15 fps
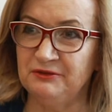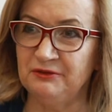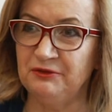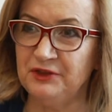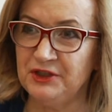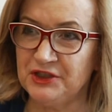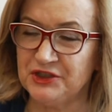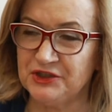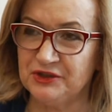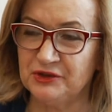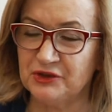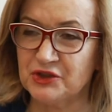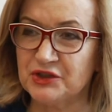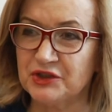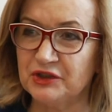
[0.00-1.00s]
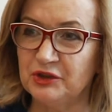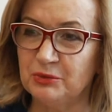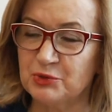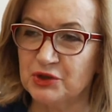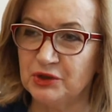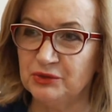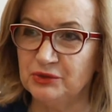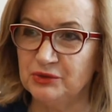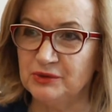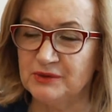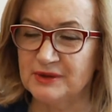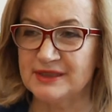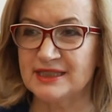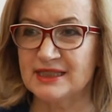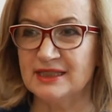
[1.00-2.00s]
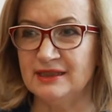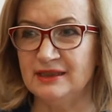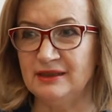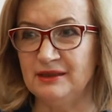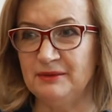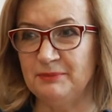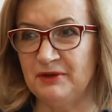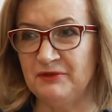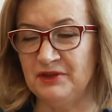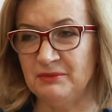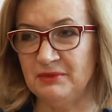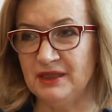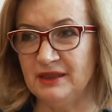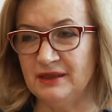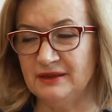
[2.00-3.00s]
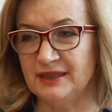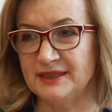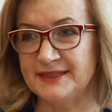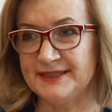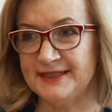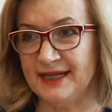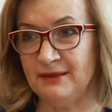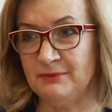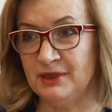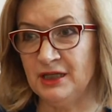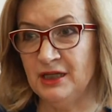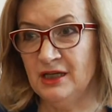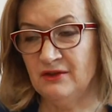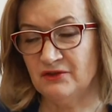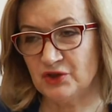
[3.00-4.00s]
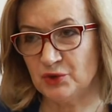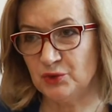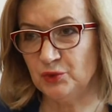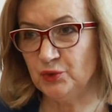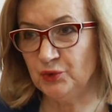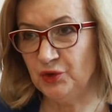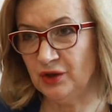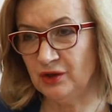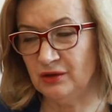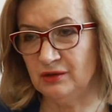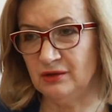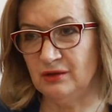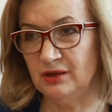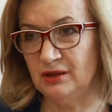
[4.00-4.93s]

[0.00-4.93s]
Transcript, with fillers: wyjść troszeczkę do przodu z pewnymi decyzjami w stosunku do